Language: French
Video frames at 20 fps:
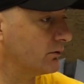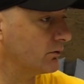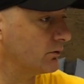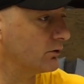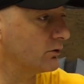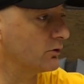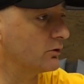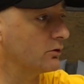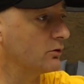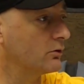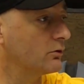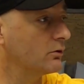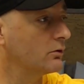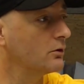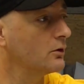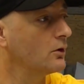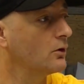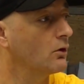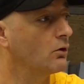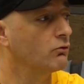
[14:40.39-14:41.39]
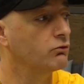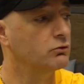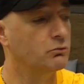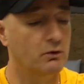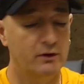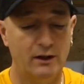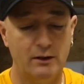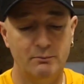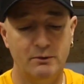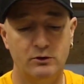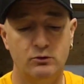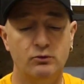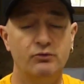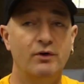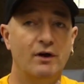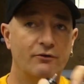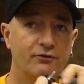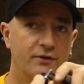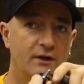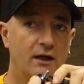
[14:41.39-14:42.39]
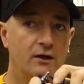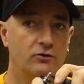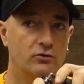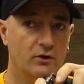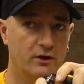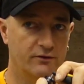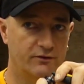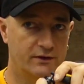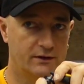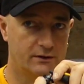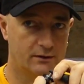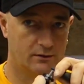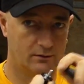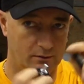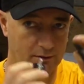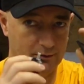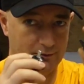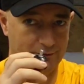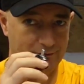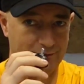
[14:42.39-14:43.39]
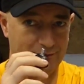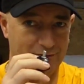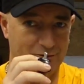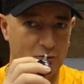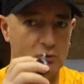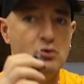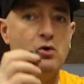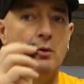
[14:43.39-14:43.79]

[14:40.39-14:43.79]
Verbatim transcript: Euh, on vous demandera de mettre du frein filet sur la vis. ne